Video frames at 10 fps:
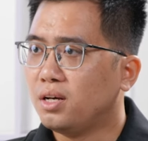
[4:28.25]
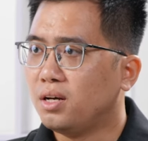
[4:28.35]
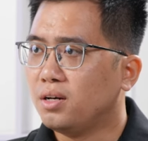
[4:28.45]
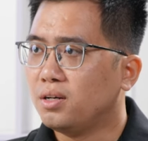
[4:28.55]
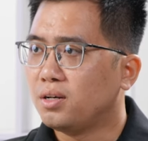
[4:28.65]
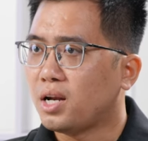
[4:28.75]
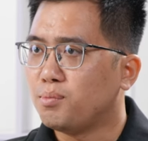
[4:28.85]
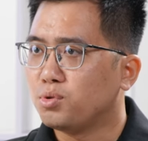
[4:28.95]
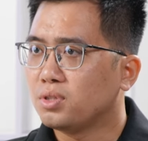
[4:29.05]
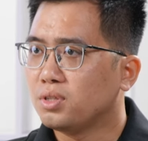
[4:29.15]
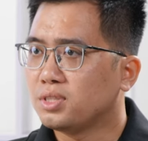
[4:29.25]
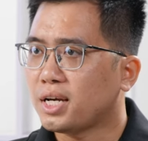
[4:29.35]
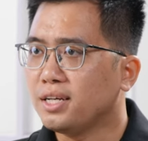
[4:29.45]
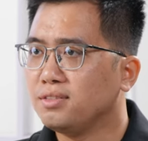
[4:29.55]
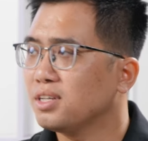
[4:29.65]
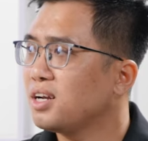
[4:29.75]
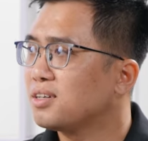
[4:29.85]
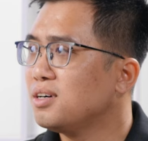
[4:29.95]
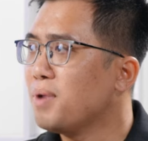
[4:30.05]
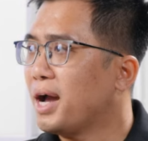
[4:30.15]
ờ, là một gia đình rất
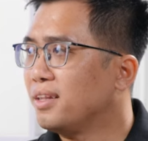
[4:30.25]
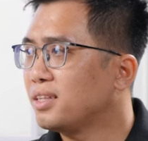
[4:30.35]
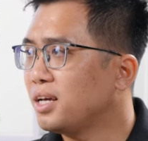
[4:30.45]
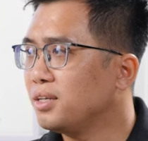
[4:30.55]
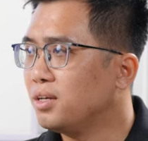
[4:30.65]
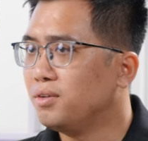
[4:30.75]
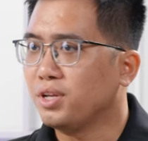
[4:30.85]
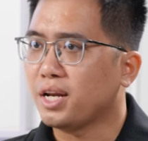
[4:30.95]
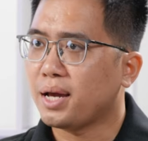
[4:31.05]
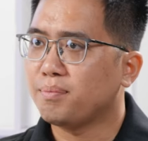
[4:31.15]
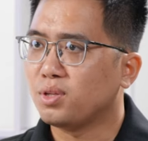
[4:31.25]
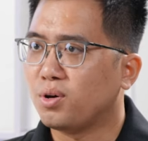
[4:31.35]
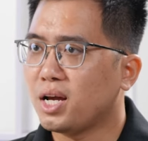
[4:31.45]
là cơ bản tại Việt Nam.